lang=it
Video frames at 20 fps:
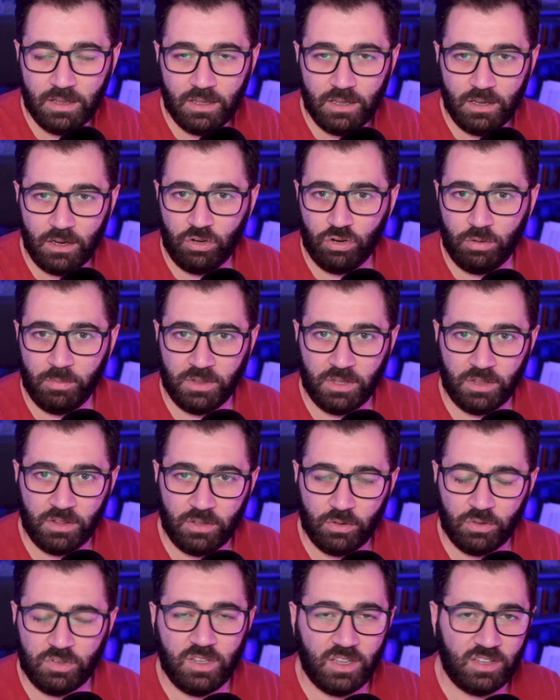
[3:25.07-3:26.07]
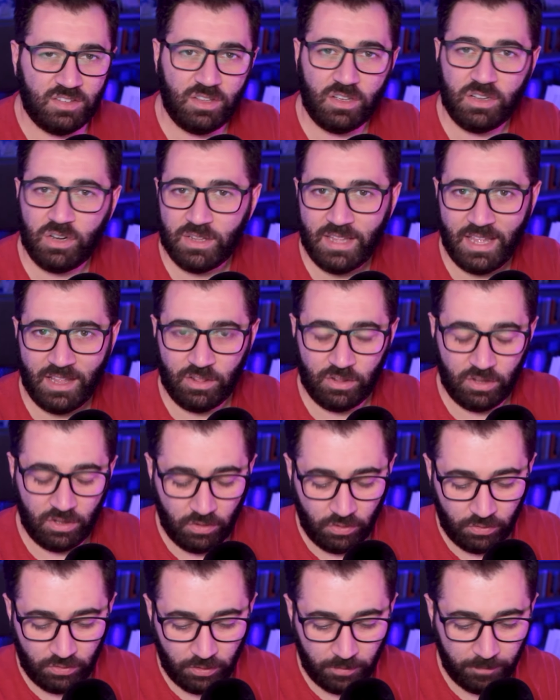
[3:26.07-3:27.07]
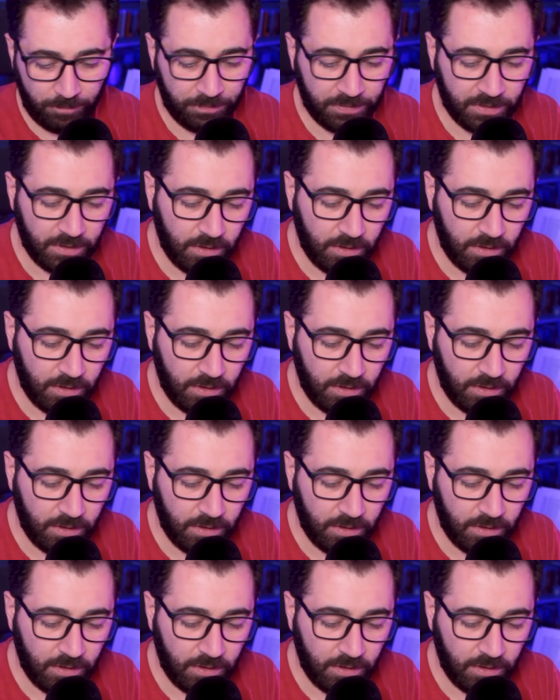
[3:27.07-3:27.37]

il nome di Dio, sia essa credente o no.